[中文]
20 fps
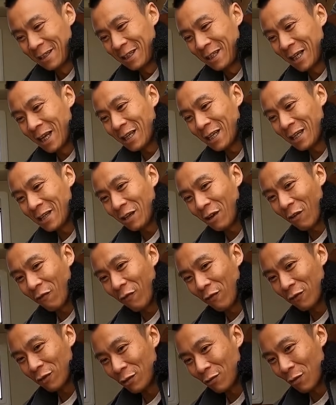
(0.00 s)
现在这个
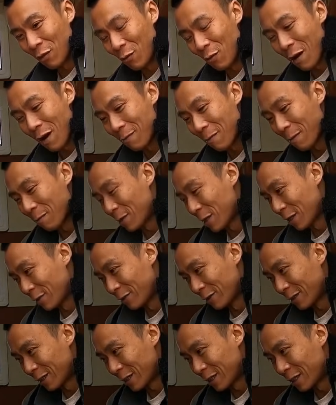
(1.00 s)
风是往外面
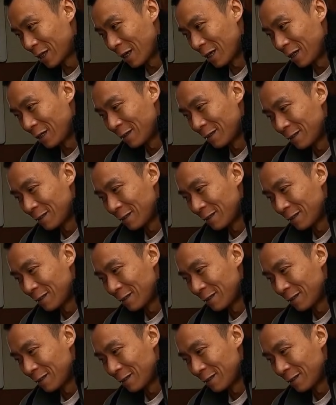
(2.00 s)
飘的，这个气儿。